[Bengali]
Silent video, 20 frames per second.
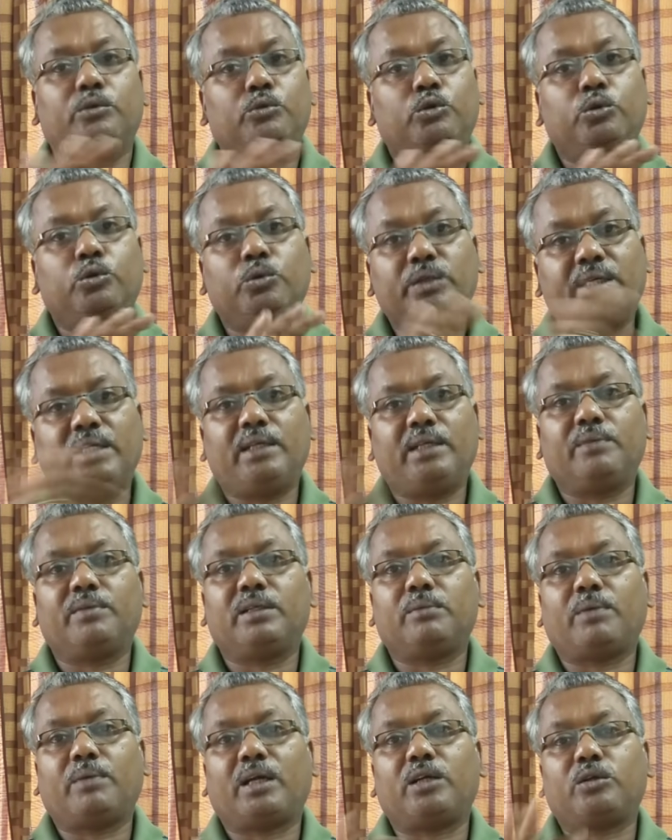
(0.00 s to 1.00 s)
ধুয়ে
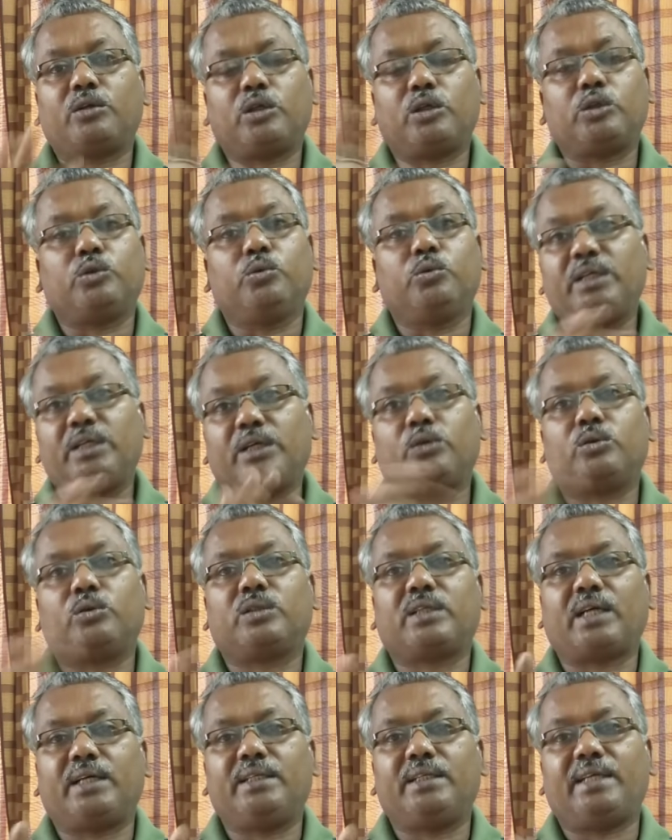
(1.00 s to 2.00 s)
নেবেন ভালো করে ধুয়ে রোদ
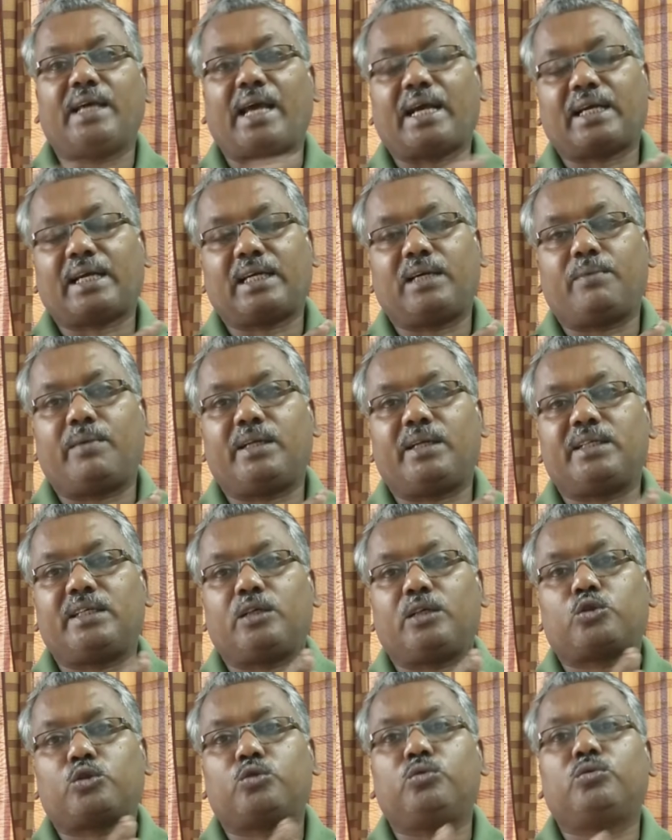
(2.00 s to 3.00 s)
খাইয়ে একেবারে যেন
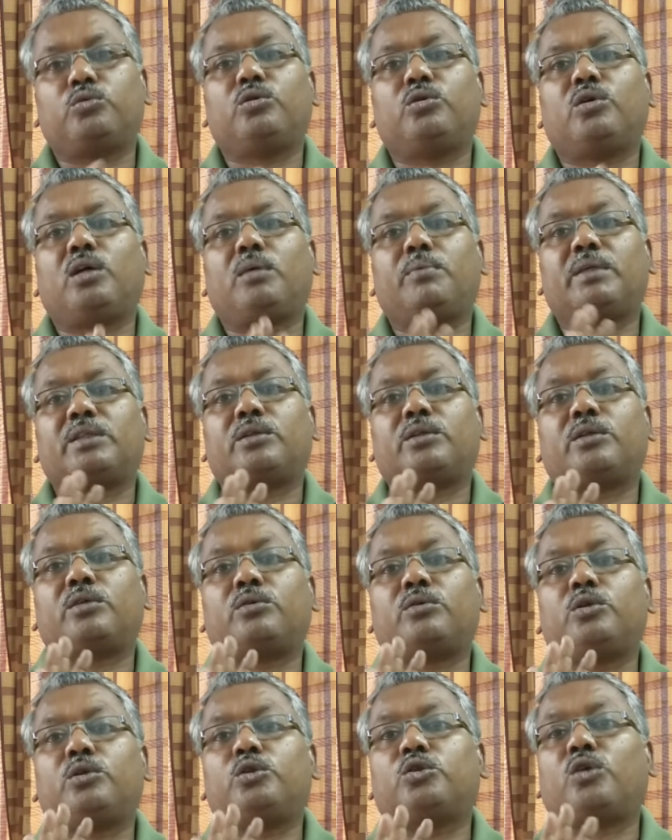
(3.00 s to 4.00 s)
শুকনো হয় ভেতরে
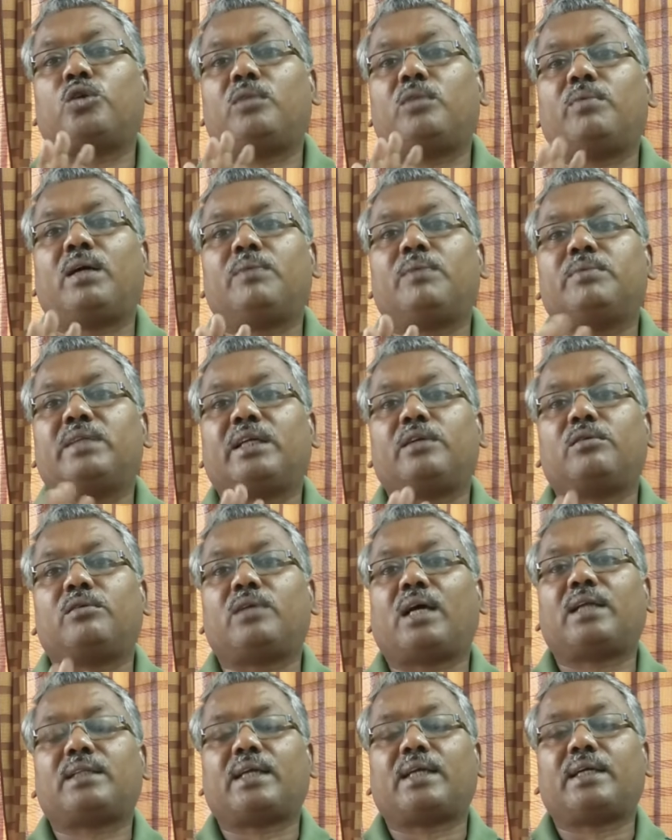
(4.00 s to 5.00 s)
কোনো জল ভাব যেন
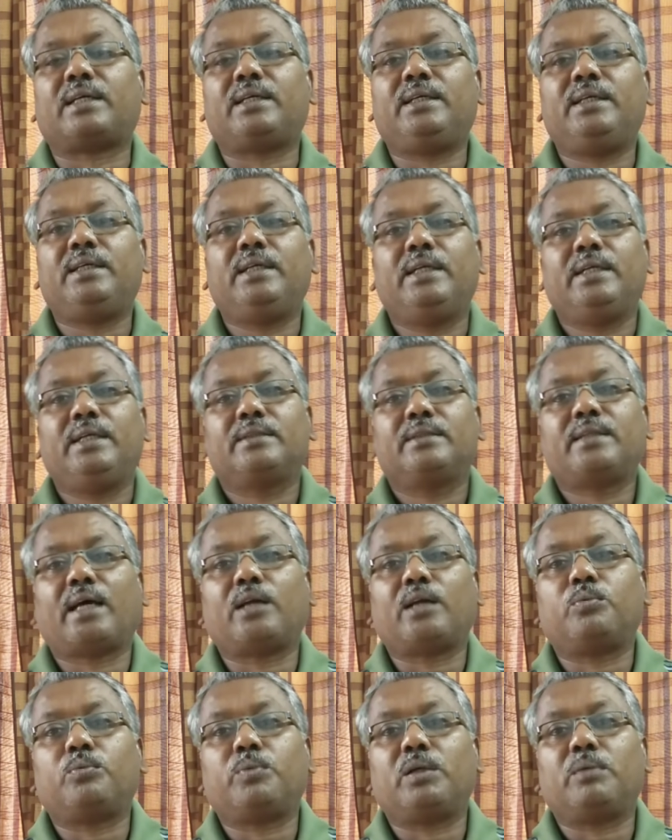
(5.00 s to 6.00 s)
না থাকে তার
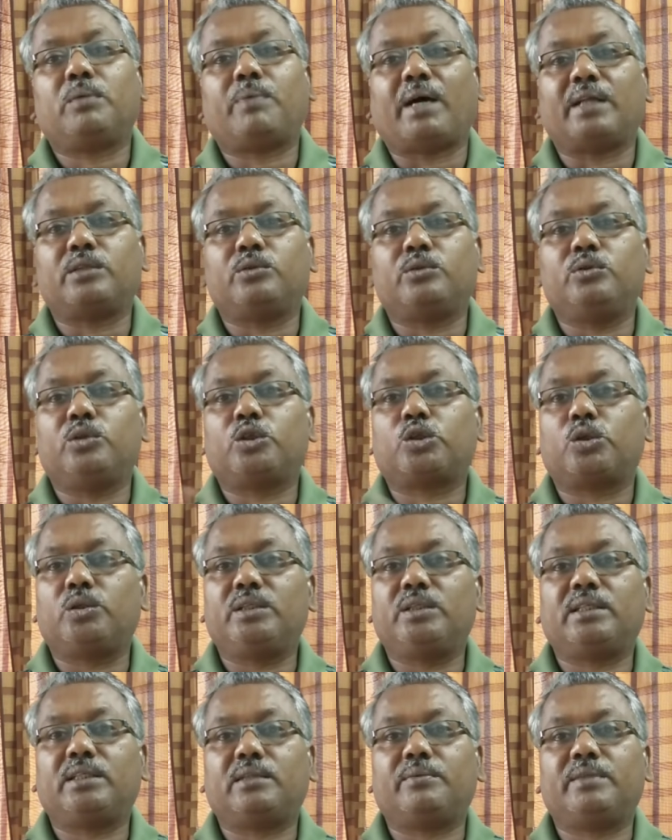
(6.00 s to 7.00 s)
উপরে ভাতগুলো
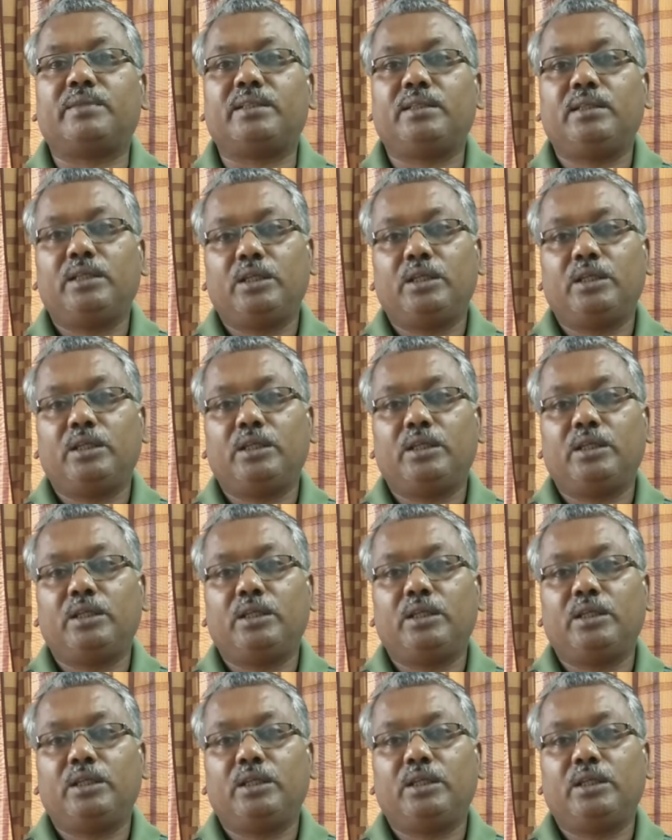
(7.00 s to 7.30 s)
ছড়িয়ে দেবেন